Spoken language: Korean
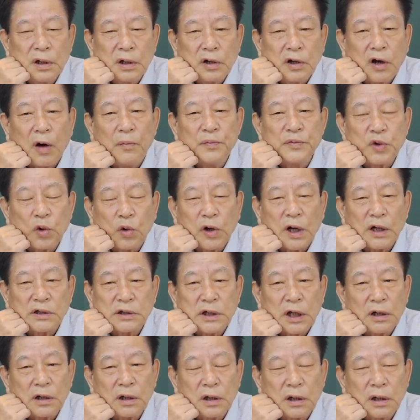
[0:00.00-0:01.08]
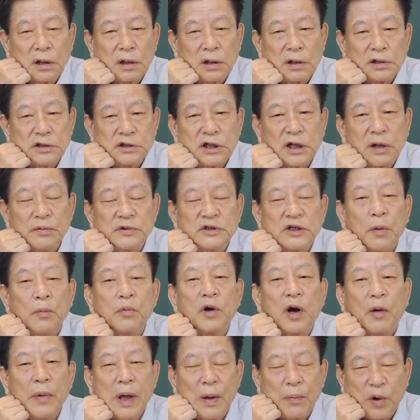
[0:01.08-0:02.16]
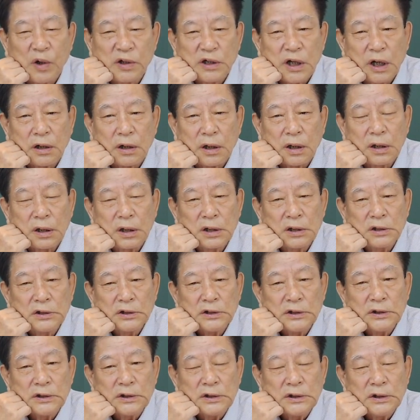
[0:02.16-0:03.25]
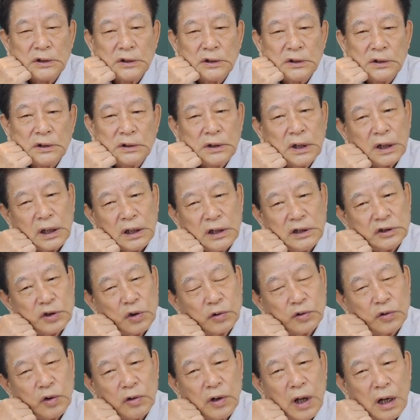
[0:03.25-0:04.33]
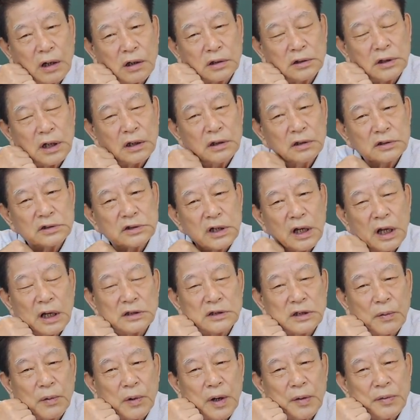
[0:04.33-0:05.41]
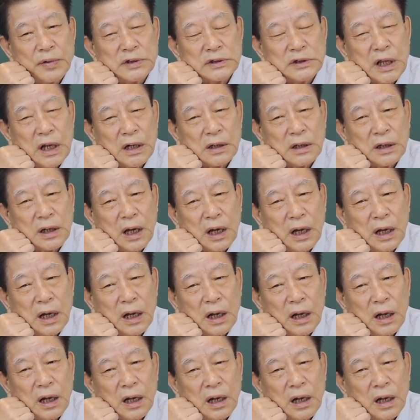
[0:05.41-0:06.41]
검속할 때는, 지금 점검해 볼 때는, 내가 이 정도 나를 그냥 느슨하게 점검해서 될까?